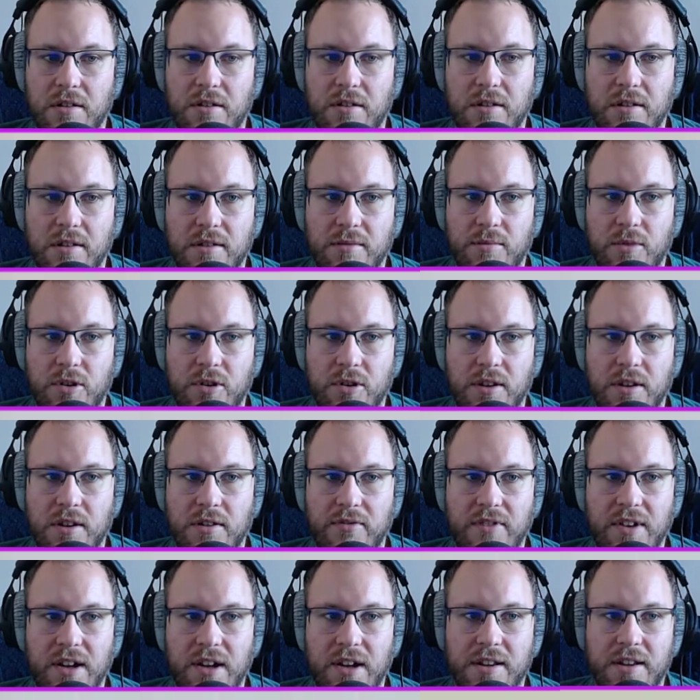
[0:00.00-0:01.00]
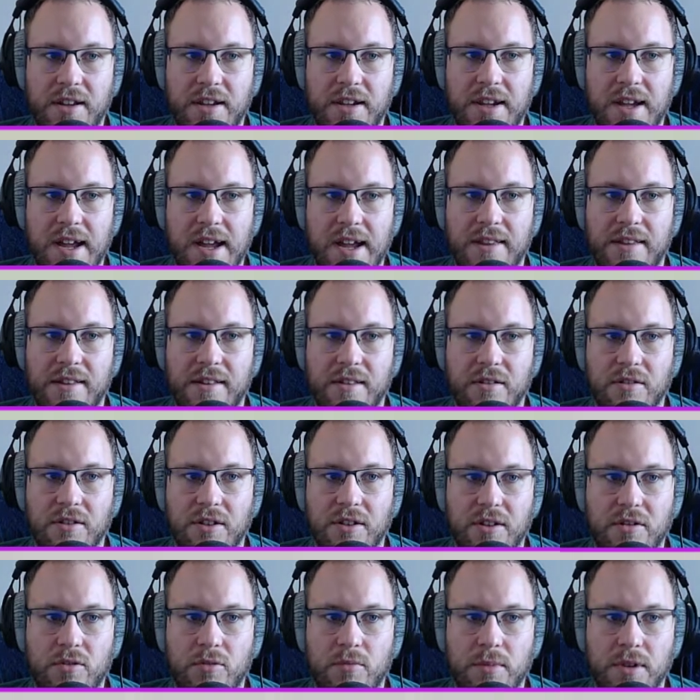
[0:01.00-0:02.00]
Das möchte ich vielleicht jetzt noch
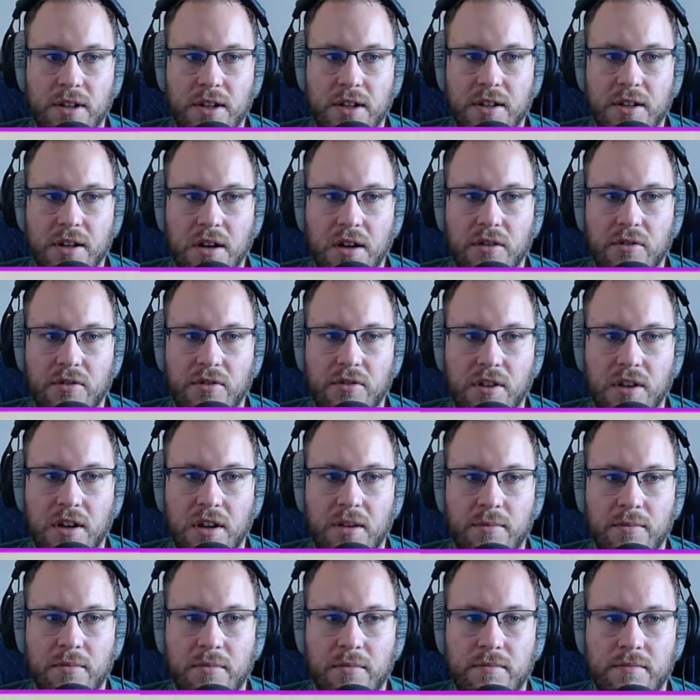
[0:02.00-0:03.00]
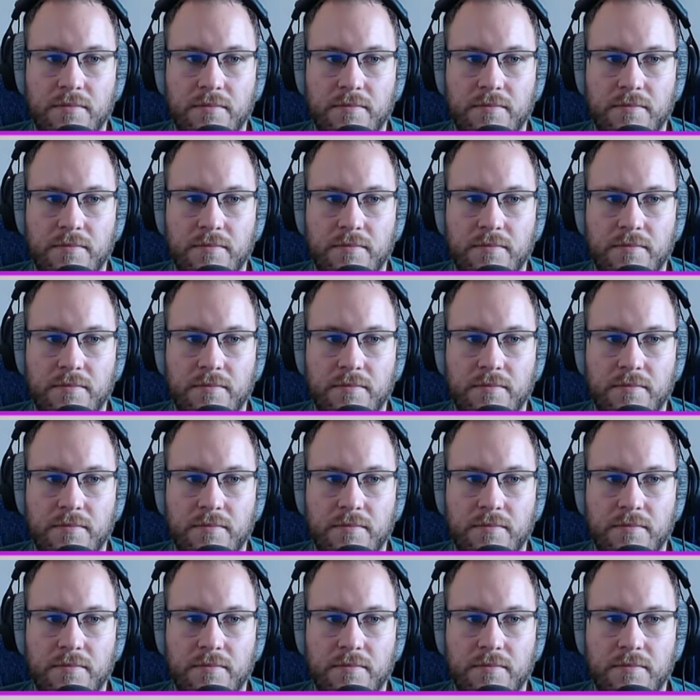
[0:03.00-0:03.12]
nicht unbedingt ausgeben.